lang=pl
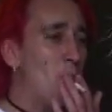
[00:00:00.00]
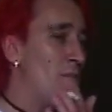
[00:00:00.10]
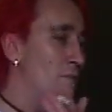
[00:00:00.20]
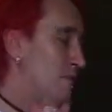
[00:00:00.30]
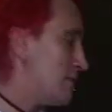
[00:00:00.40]

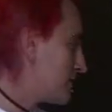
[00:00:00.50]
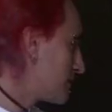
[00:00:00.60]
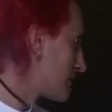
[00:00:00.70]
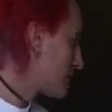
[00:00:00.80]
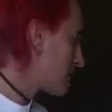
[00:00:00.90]
się.
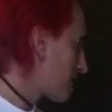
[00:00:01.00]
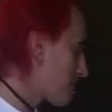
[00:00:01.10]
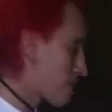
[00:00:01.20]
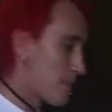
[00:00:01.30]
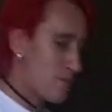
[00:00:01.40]

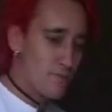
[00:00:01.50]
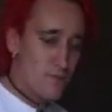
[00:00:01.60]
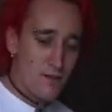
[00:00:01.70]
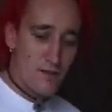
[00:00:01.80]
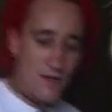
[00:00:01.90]
Taki prosty
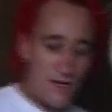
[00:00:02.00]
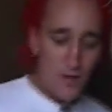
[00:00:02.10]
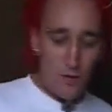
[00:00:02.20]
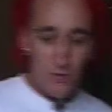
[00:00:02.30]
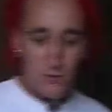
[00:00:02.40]
uważam.
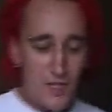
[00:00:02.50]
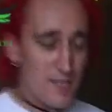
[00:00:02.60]
Ale obrót